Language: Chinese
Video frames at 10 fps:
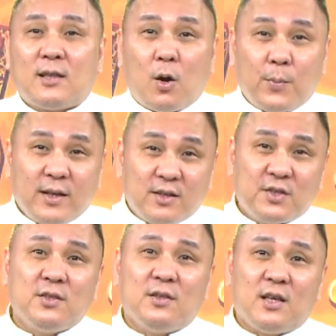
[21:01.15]
倒霉的
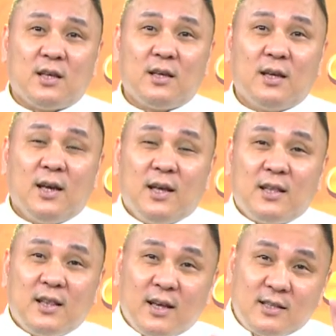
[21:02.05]
是你，
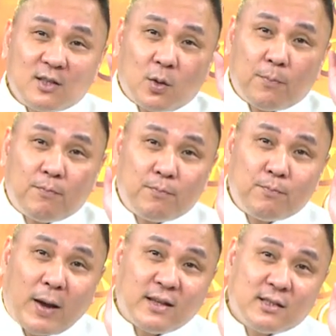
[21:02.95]
你连这种
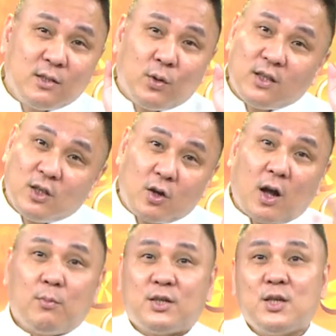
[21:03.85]
白痴问题都
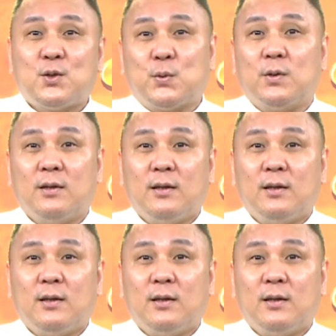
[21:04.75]
搞不清楚